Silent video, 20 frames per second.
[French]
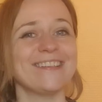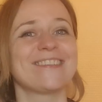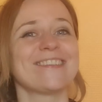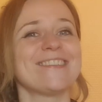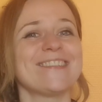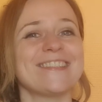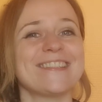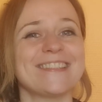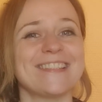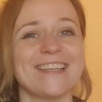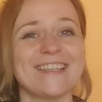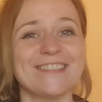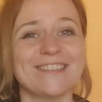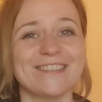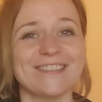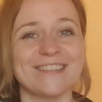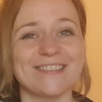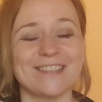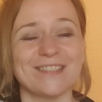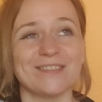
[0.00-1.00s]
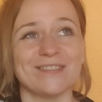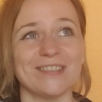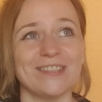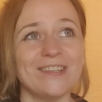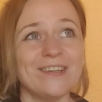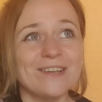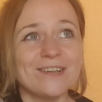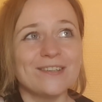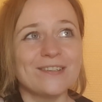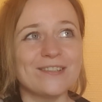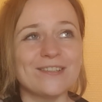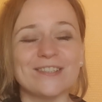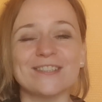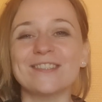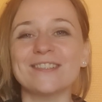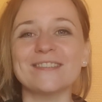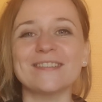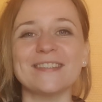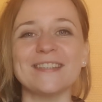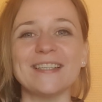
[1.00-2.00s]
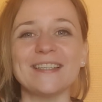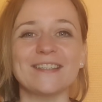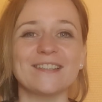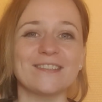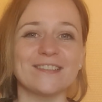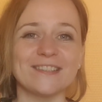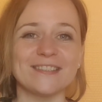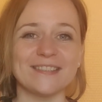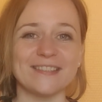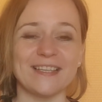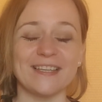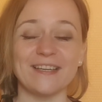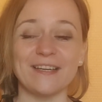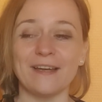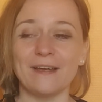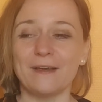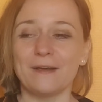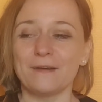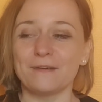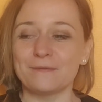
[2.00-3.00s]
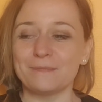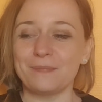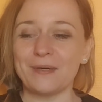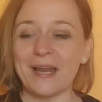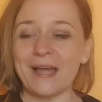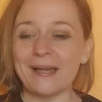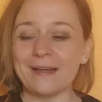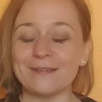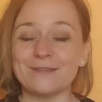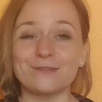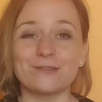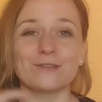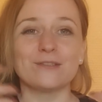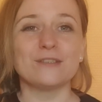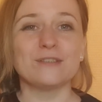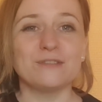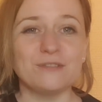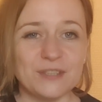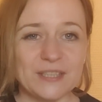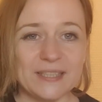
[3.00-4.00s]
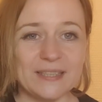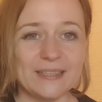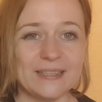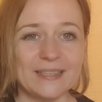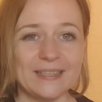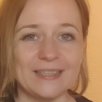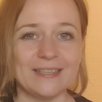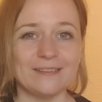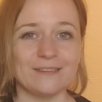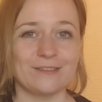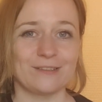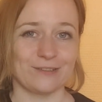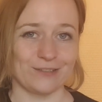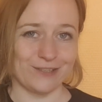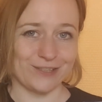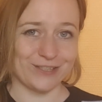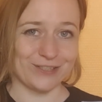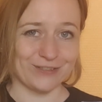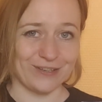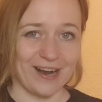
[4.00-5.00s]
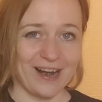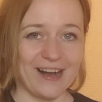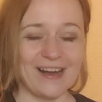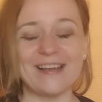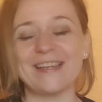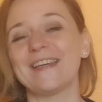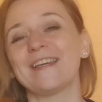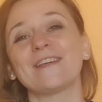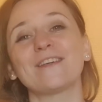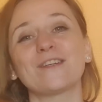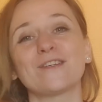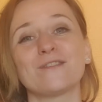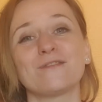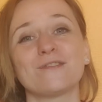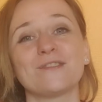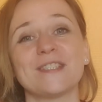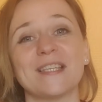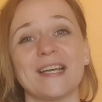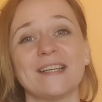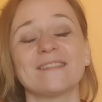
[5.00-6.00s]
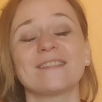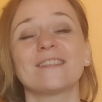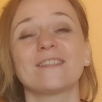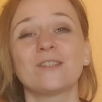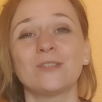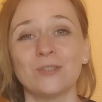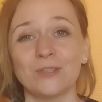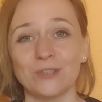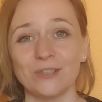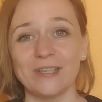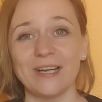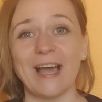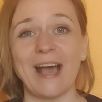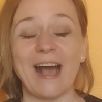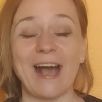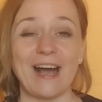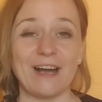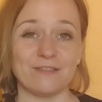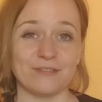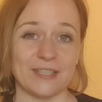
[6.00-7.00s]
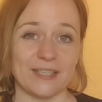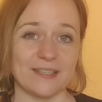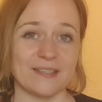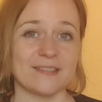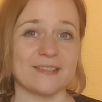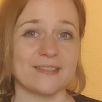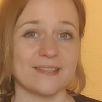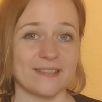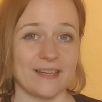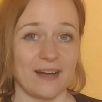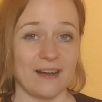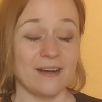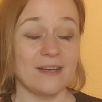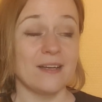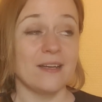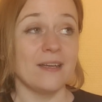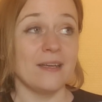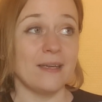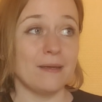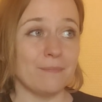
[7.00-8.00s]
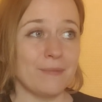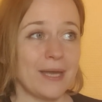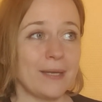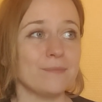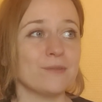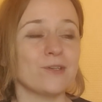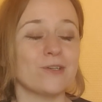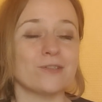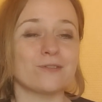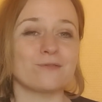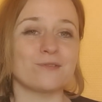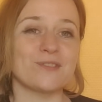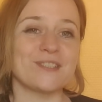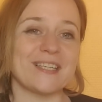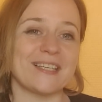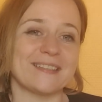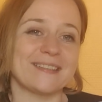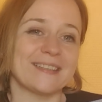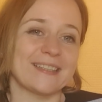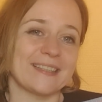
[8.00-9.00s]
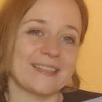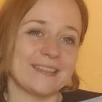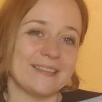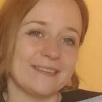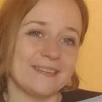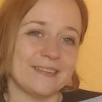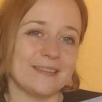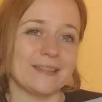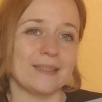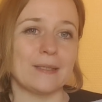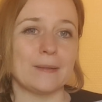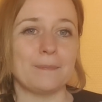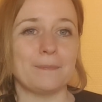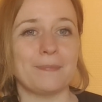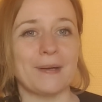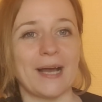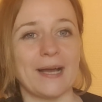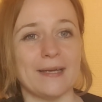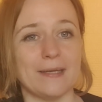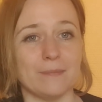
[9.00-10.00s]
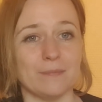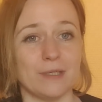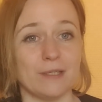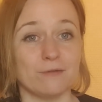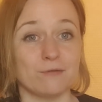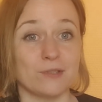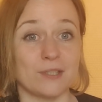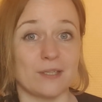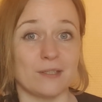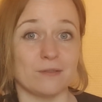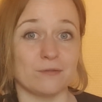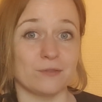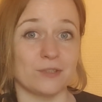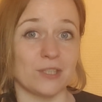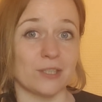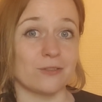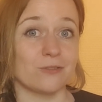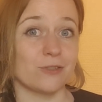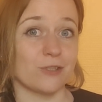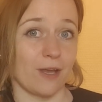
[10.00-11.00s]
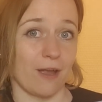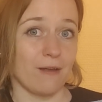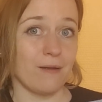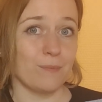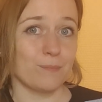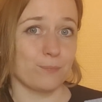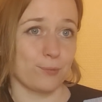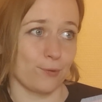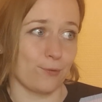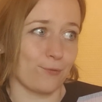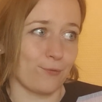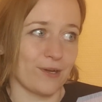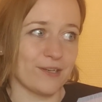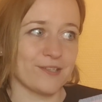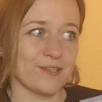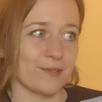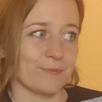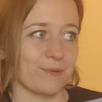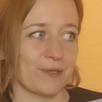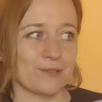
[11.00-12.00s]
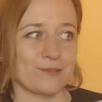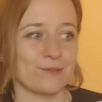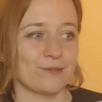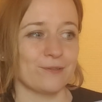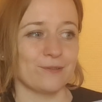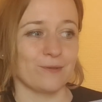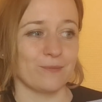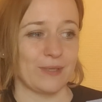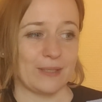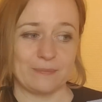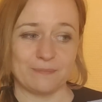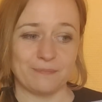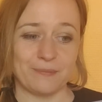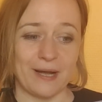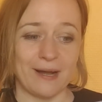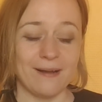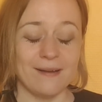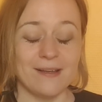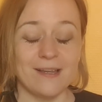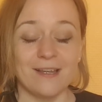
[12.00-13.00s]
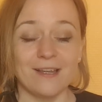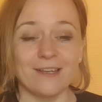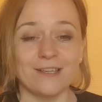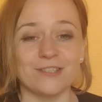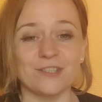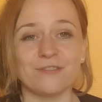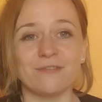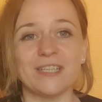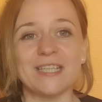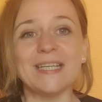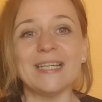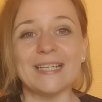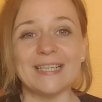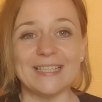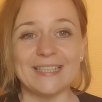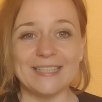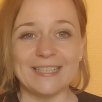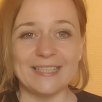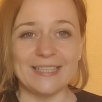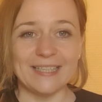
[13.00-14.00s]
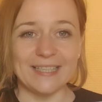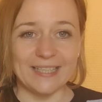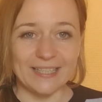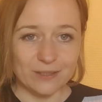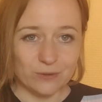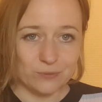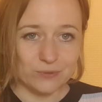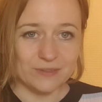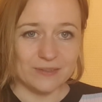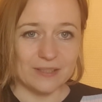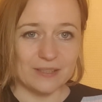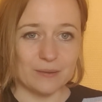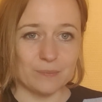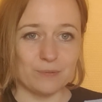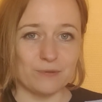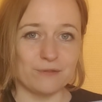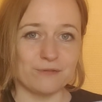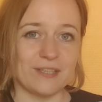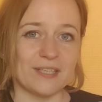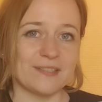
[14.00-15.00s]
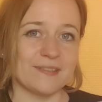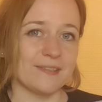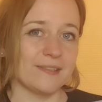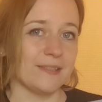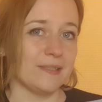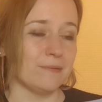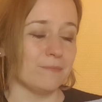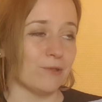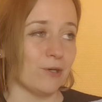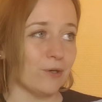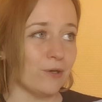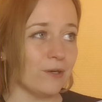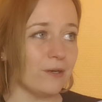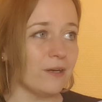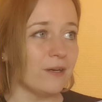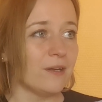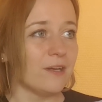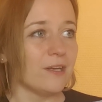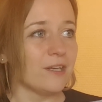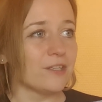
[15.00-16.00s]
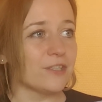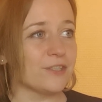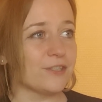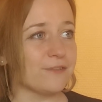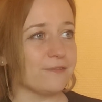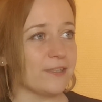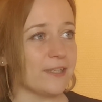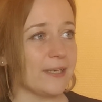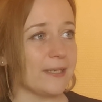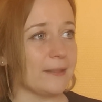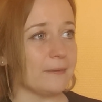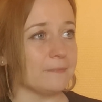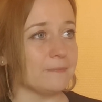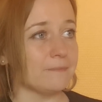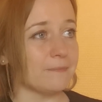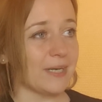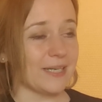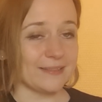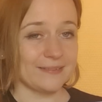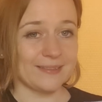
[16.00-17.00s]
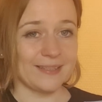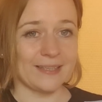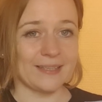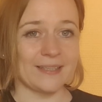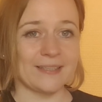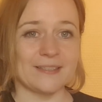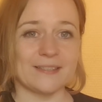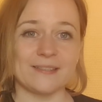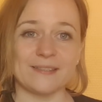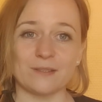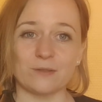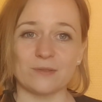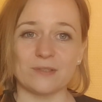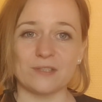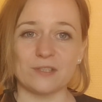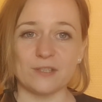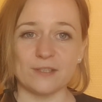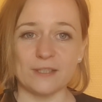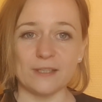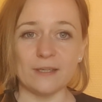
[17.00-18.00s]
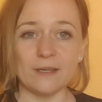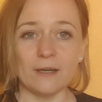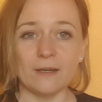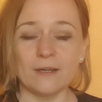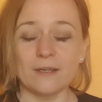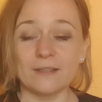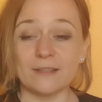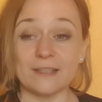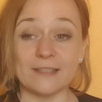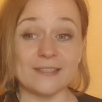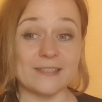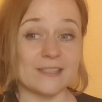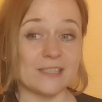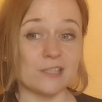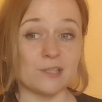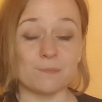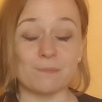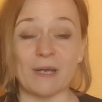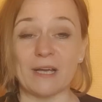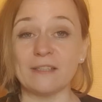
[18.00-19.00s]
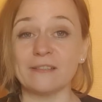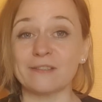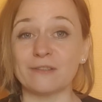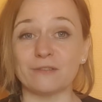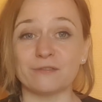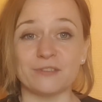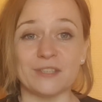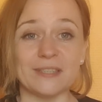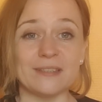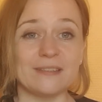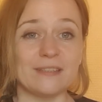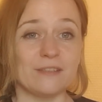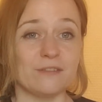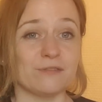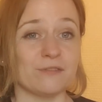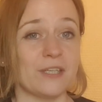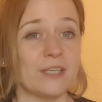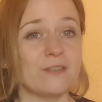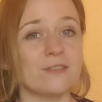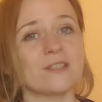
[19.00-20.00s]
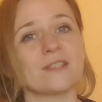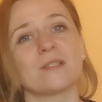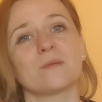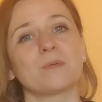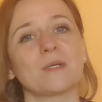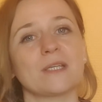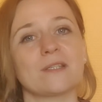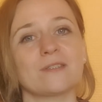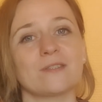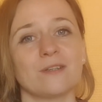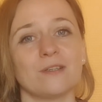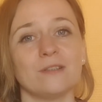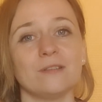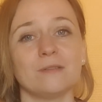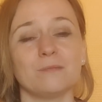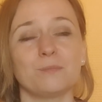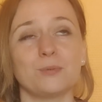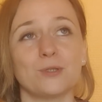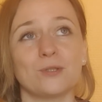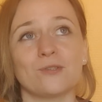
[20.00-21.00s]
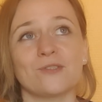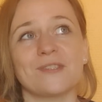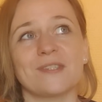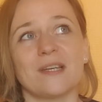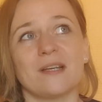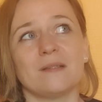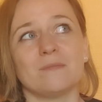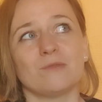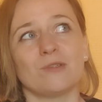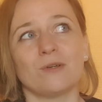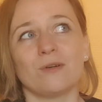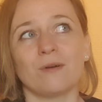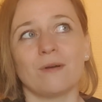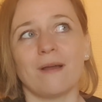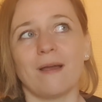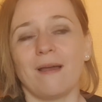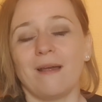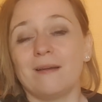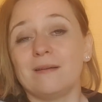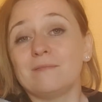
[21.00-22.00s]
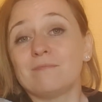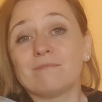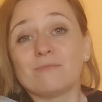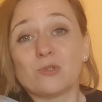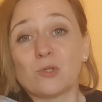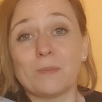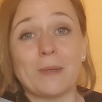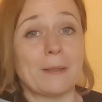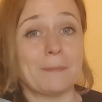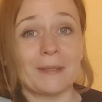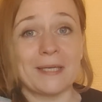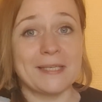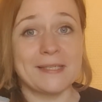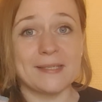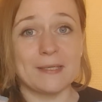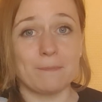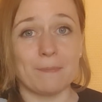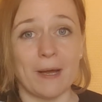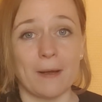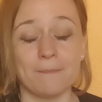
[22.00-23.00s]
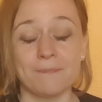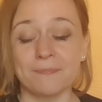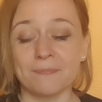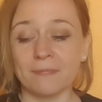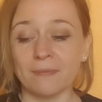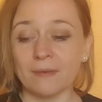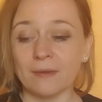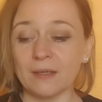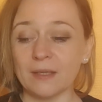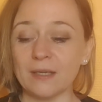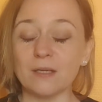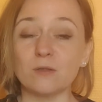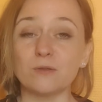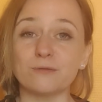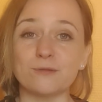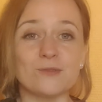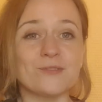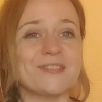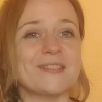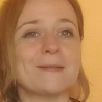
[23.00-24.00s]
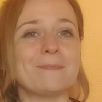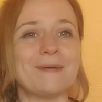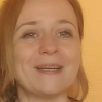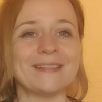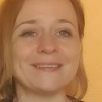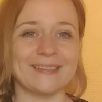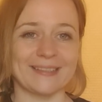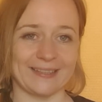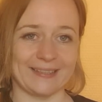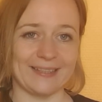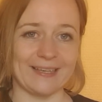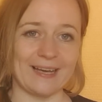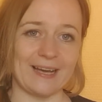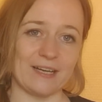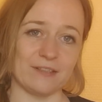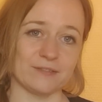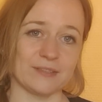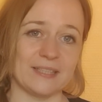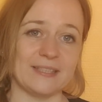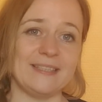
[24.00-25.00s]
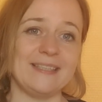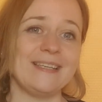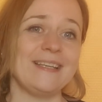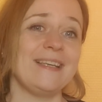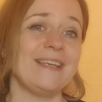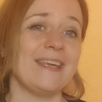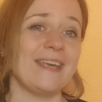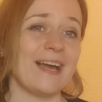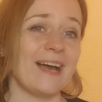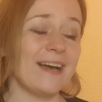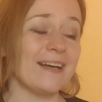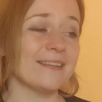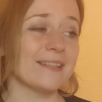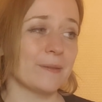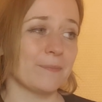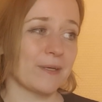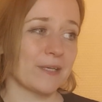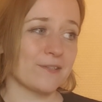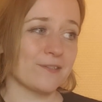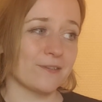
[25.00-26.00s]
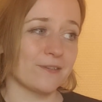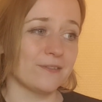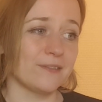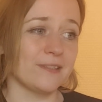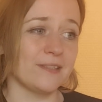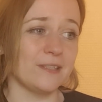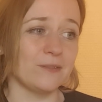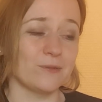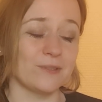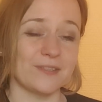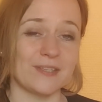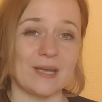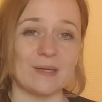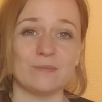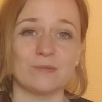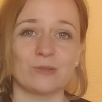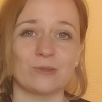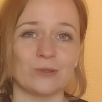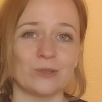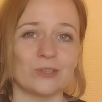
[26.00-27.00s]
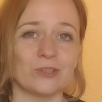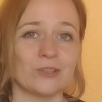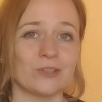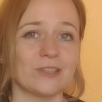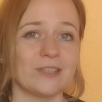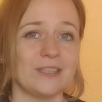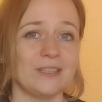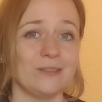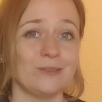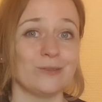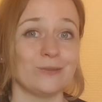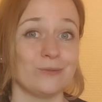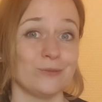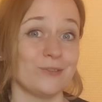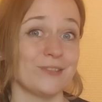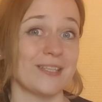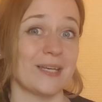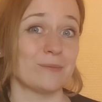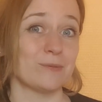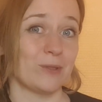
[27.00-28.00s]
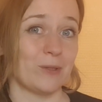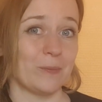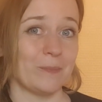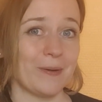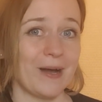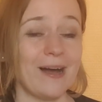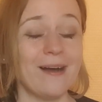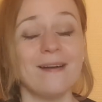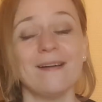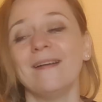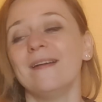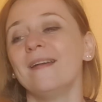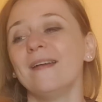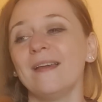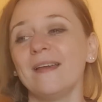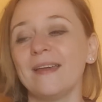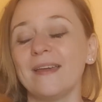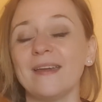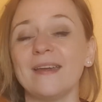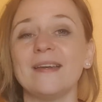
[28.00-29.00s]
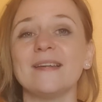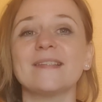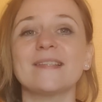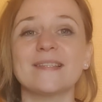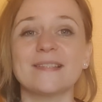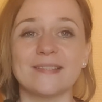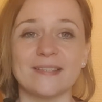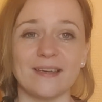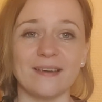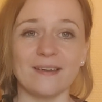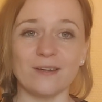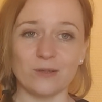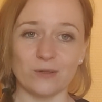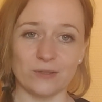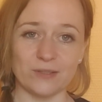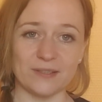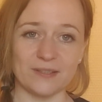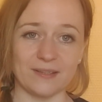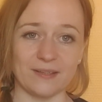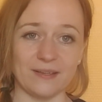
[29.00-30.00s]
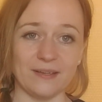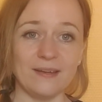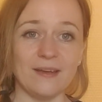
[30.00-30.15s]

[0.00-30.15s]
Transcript: que c'est justement authentique, que c'est plein de vie et de joie et que vous êtes avec ça. Et même quand vous êtes critiqué, pas aimé, vous allez vous dire tiens, pourquoi cette personne ne m'aime pas Je vais l'écouter plus facilement, je vais m'intéresser aussi. Qu'est-ce qui se passe en fait qui fait que cette personne potentiellement elle ne m'apprécie pas et au fond, c'est pas très grave. Il y a des personnes qui nous aiment, d'autres qui ne nous aimeront pas et c'est ok.